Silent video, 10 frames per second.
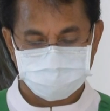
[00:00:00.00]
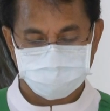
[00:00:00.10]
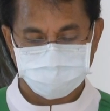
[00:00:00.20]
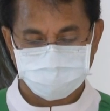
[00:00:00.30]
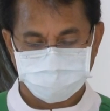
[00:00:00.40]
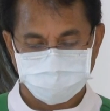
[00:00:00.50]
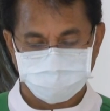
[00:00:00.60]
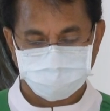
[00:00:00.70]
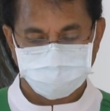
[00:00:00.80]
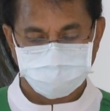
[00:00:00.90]
你的
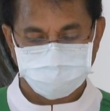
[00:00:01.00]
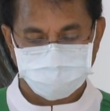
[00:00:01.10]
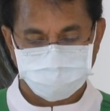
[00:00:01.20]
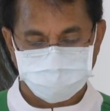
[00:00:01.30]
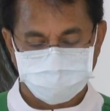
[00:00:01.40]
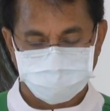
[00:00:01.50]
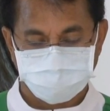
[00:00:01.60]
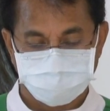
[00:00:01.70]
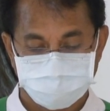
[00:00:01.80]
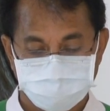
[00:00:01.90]
真理及
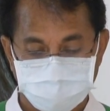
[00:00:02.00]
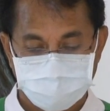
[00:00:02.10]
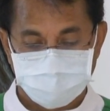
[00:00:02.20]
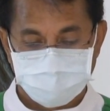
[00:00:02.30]
生命。